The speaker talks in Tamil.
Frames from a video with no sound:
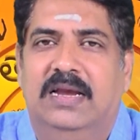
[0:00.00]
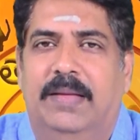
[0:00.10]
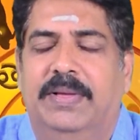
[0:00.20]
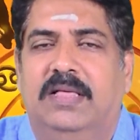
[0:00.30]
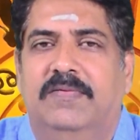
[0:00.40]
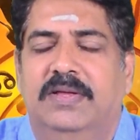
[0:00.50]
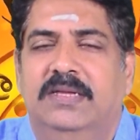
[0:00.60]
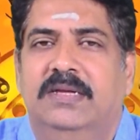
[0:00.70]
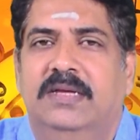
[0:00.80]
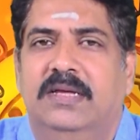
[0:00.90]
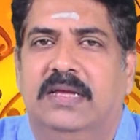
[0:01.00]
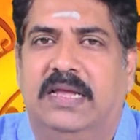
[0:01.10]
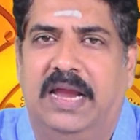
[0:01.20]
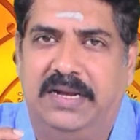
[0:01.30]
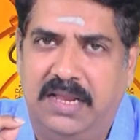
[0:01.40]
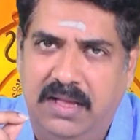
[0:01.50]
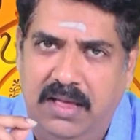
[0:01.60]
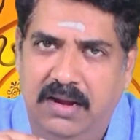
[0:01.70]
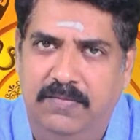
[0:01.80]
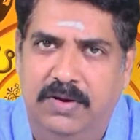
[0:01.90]
நமக்கு வந்து கெட்ட
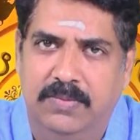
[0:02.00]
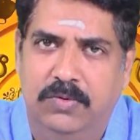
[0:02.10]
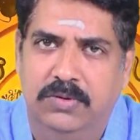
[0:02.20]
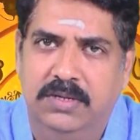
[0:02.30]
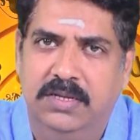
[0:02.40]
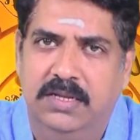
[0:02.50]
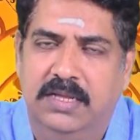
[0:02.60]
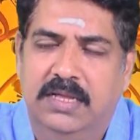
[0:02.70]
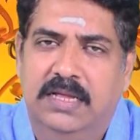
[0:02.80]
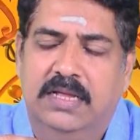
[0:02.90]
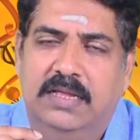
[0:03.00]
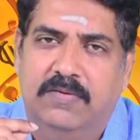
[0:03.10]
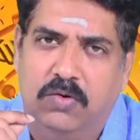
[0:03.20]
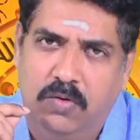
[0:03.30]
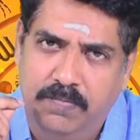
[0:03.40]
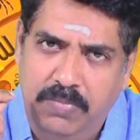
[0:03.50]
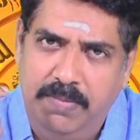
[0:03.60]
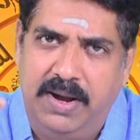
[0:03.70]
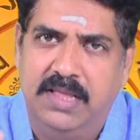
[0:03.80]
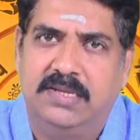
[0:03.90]
காலம் வரும்போது ரொம்ப
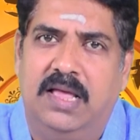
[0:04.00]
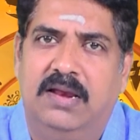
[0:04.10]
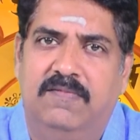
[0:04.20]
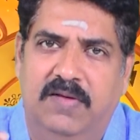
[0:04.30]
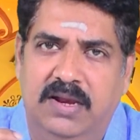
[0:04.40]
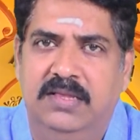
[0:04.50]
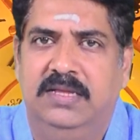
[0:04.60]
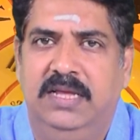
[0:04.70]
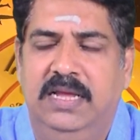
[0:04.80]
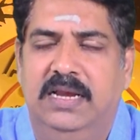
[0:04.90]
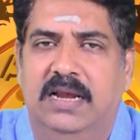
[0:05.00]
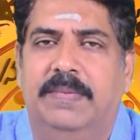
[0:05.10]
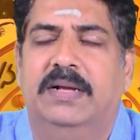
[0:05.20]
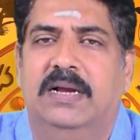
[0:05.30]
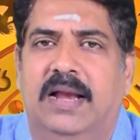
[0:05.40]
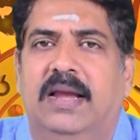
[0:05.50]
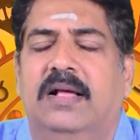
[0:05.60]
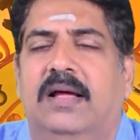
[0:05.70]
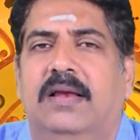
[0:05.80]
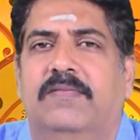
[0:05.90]
மனசார வருந்தி நமக்கு நல்ல
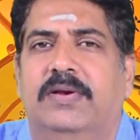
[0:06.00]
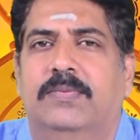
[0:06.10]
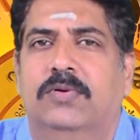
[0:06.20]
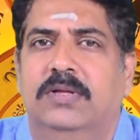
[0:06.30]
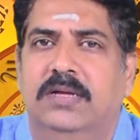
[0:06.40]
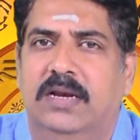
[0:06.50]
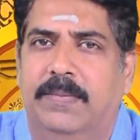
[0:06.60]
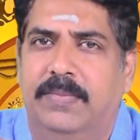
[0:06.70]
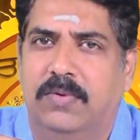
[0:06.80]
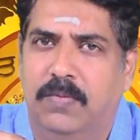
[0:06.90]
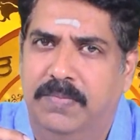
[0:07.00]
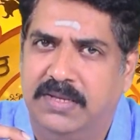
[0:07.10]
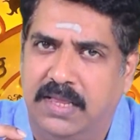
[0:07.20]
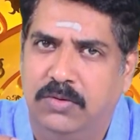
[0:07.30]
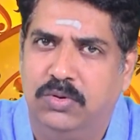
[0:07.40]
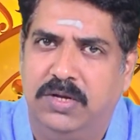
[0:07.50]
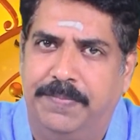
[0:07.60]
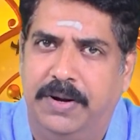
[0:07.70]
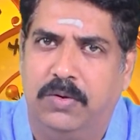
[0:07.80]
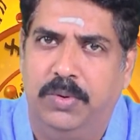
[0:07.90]
காலம் வரும்போது நம் ரொம்ப
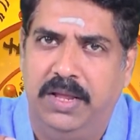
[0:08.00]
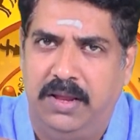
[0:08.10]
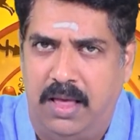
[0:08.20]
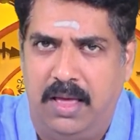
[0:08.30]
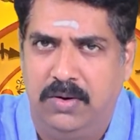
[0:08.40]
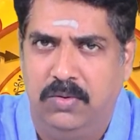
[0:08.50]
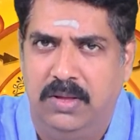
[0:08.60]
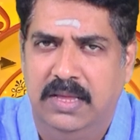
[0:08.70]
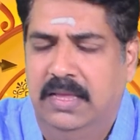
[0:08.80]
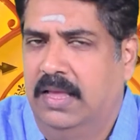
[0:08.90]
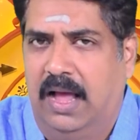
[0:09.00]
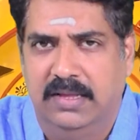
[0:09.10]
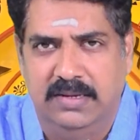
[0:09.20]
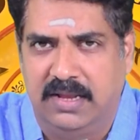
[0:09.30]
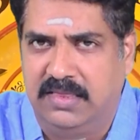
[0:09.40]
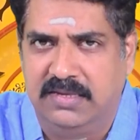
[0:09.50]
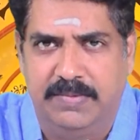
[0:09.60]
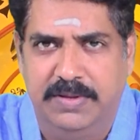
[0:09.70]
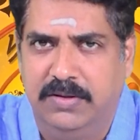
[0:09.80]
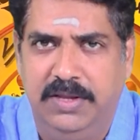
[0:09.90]
சந்தோஷப்படக்கூடிய யாரோ அது ரத்த
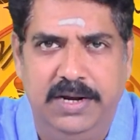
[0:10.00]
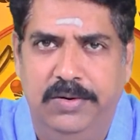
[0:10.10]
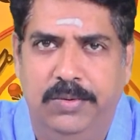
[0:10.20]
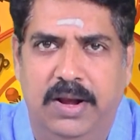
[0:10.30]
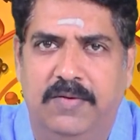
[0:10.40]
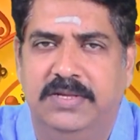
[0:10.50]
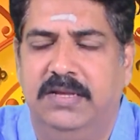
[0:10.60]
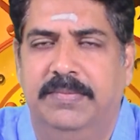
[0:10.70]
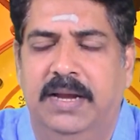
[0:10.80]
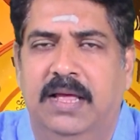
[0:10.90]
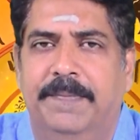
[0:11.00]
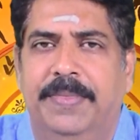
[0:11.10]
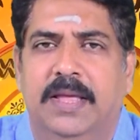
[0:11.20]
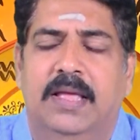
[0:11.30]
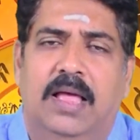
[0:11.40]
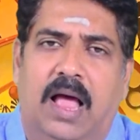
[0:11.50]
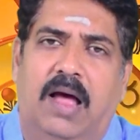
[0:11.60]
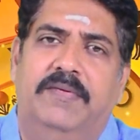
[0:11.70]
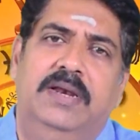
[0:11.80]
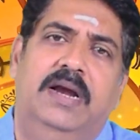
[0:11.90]
சம்பந்தம் இருக்கணுங்கிற அவசியம் இல்லை
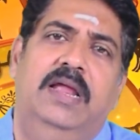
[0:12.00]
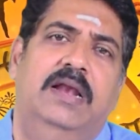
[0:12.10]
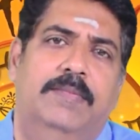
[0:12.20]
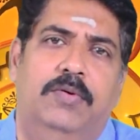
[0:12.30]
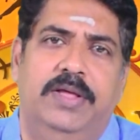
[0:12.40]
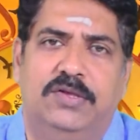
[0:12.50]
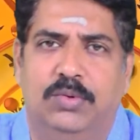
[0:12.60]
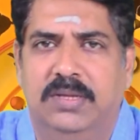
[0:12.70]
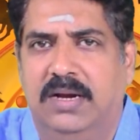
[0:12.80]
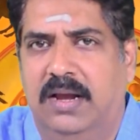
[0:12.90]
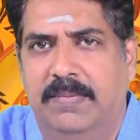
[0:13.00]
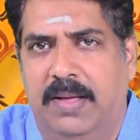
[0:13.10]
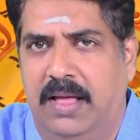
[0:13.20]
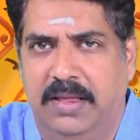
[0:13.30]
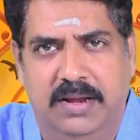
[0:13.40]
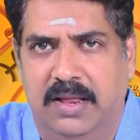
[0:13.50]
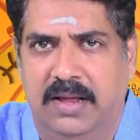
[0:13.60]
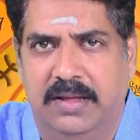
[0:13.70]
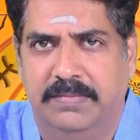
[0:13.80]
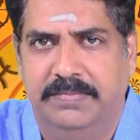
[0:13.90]
அவர்களே நம்மளுடைய சொந்தங்களாக மா இருக்கிறாங்க